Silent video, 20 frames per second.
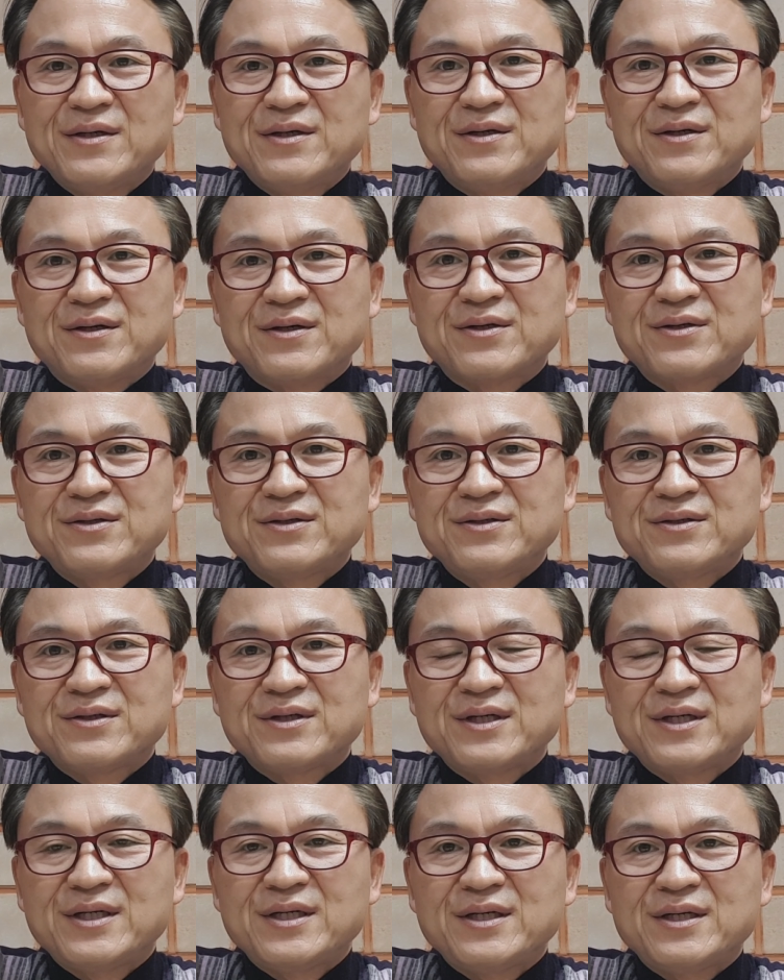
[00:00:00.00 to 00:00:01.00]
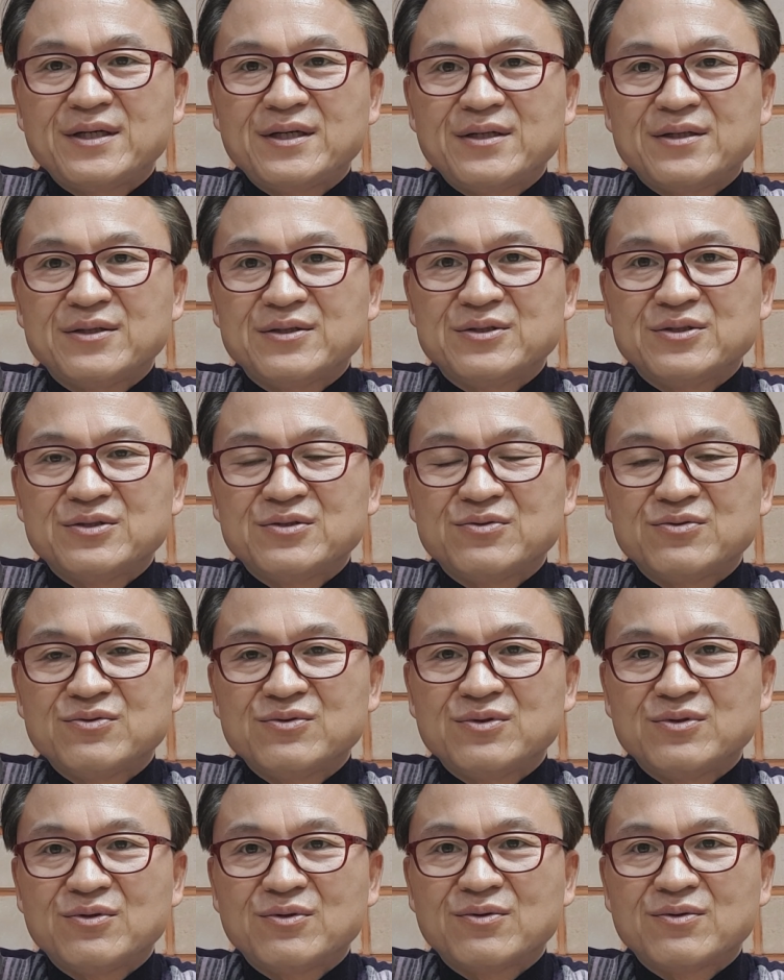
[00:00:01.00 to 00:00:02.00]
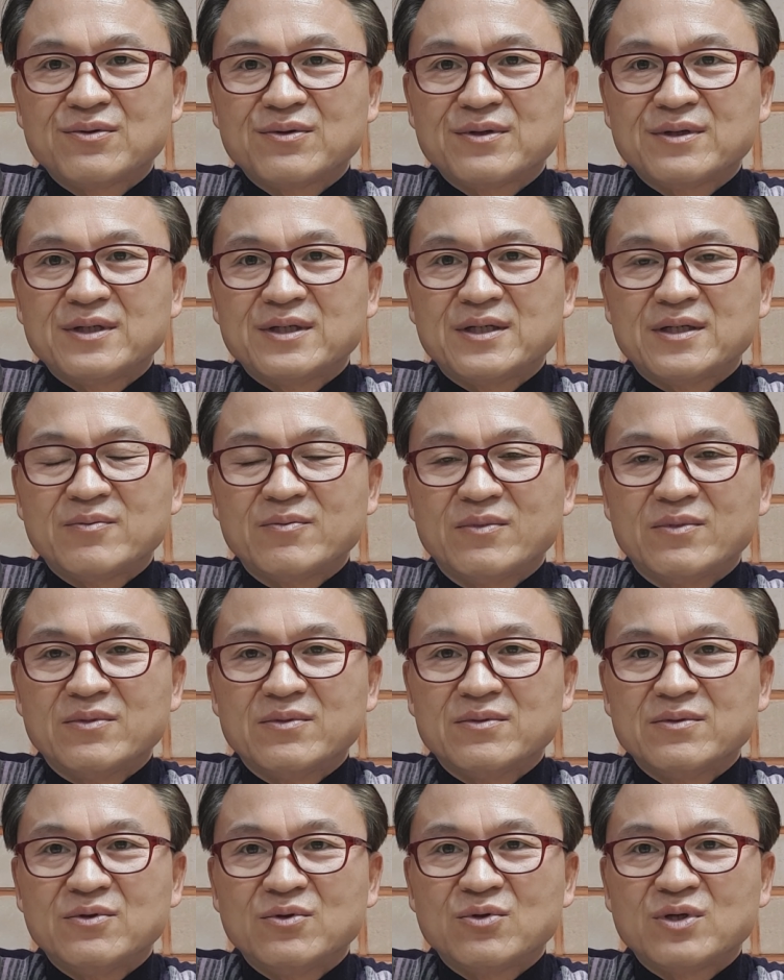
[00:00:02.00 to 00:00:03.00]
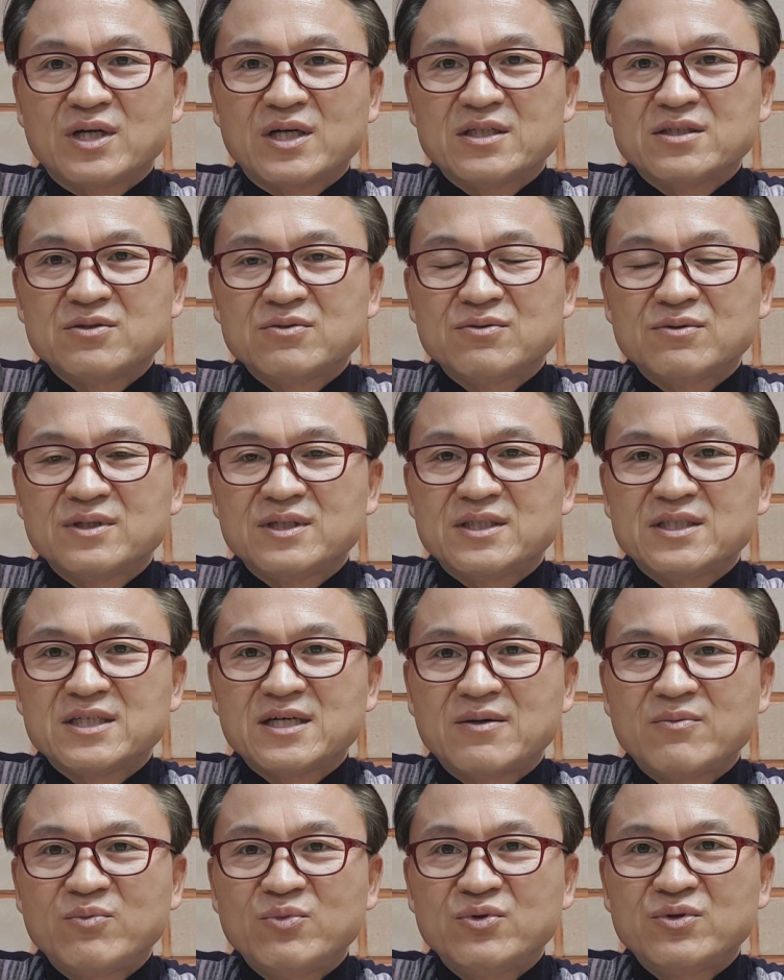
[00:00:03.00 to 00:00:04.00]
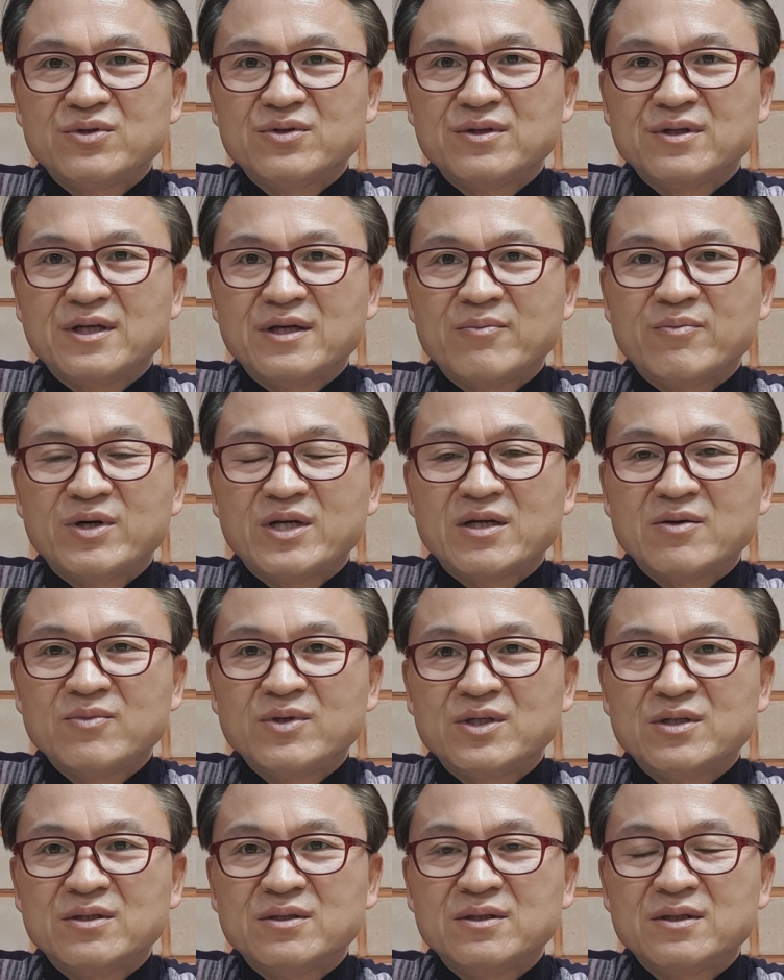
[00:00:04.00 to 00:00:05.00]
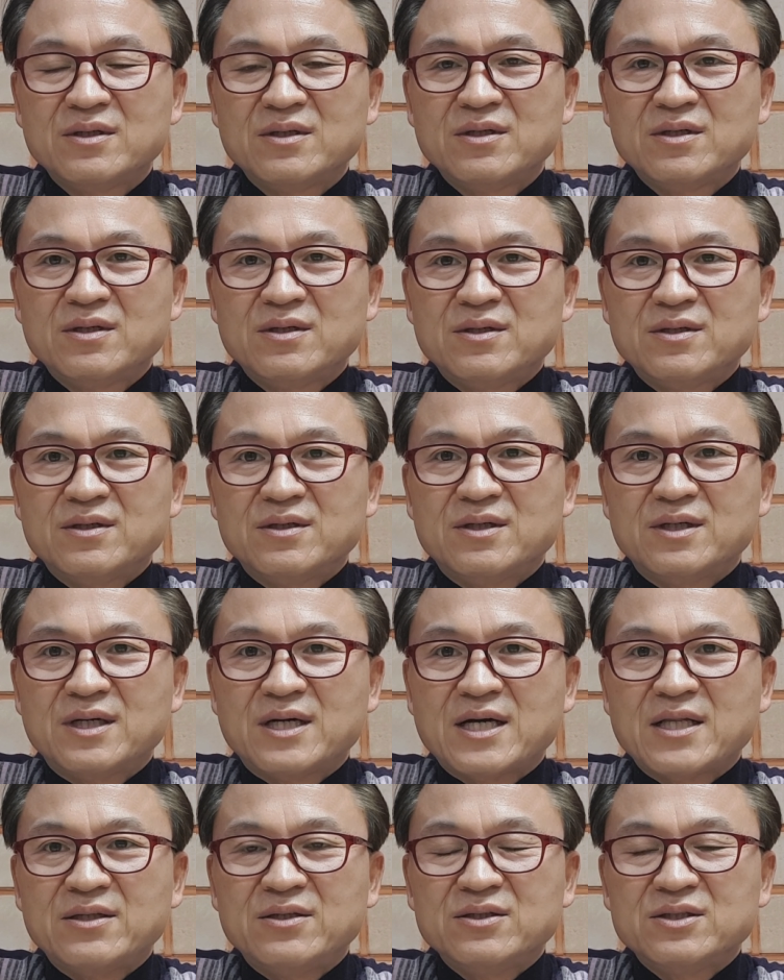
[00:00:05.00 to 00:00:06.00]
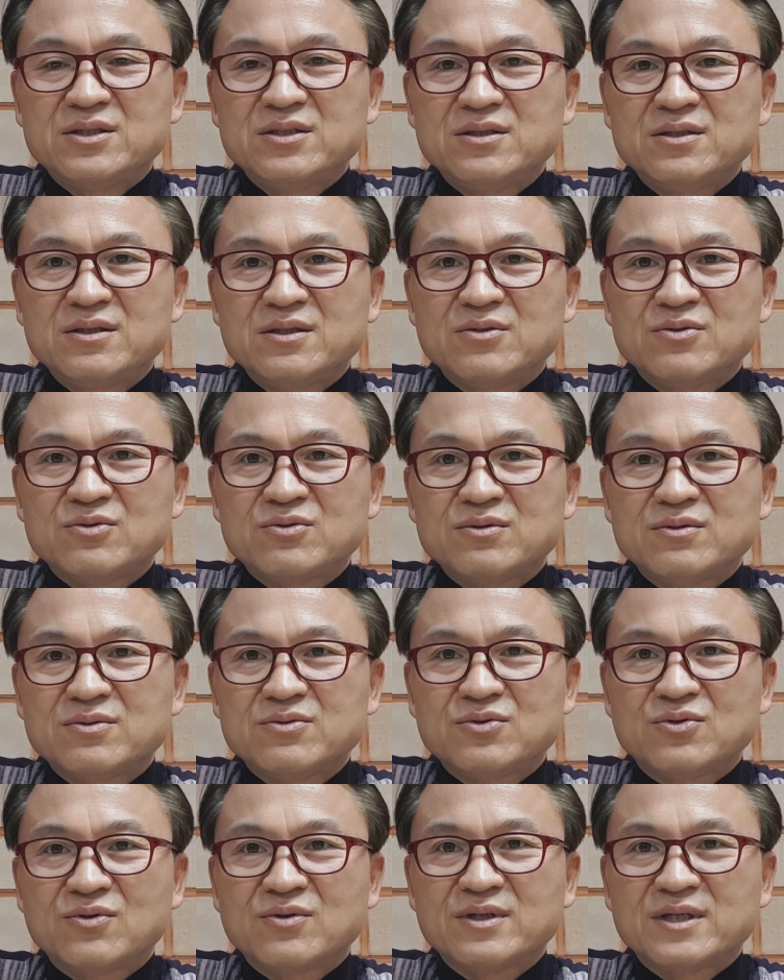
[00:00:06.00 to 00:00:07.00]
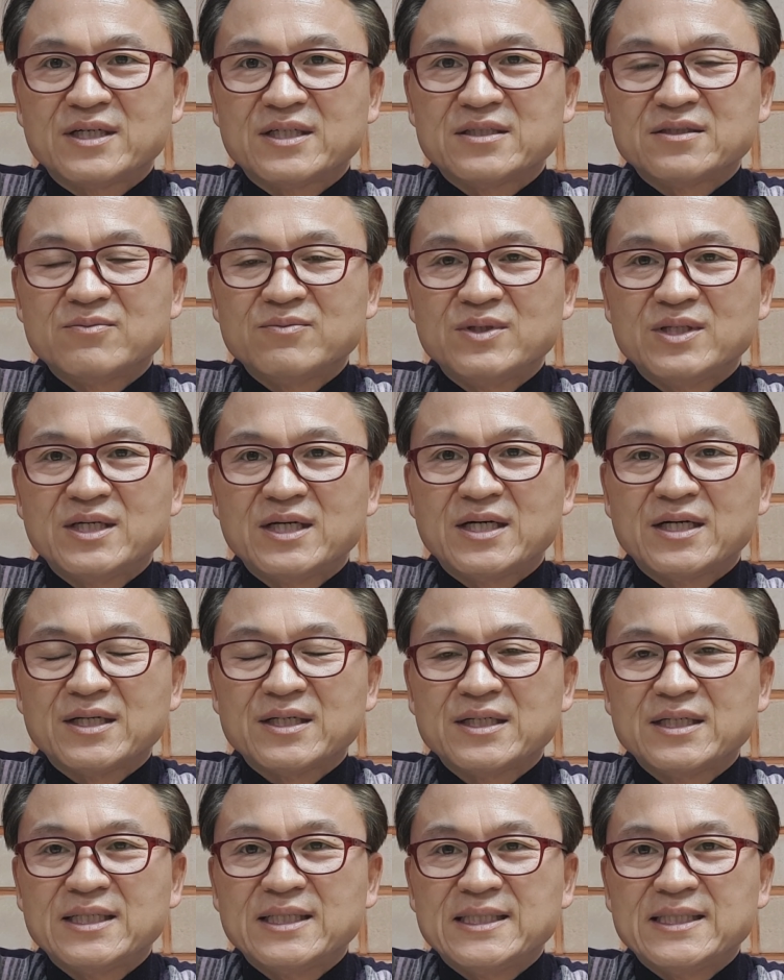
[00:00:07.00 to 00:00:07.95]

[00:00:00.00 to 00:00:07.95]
어, 그렇게 드실 수 있도록 예, 노력하시고 이 찬물은 웬만하면 어, 안 드시는 게 좋을 것 같습니다.